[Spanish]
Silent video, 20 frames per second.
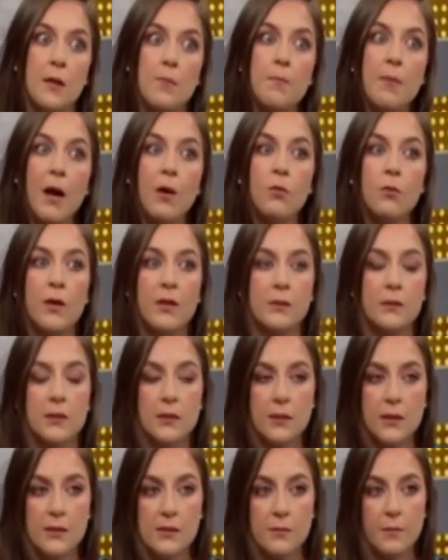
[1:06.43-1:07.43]
más un
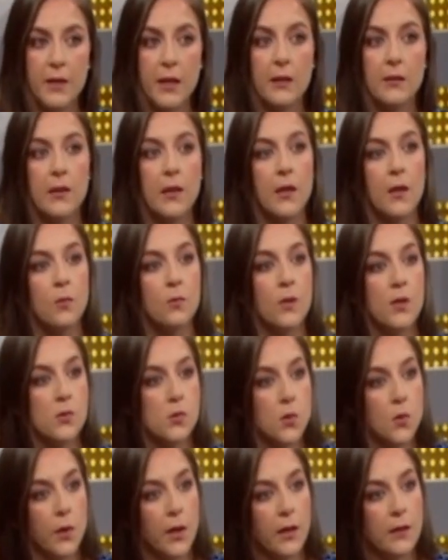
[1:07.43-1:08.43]
antitranspirante que un
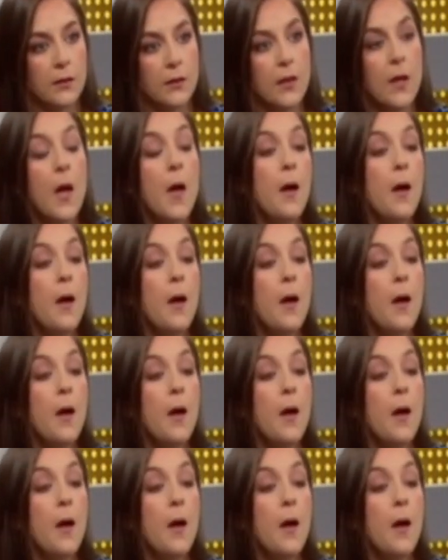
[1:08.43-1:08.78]
desodorante,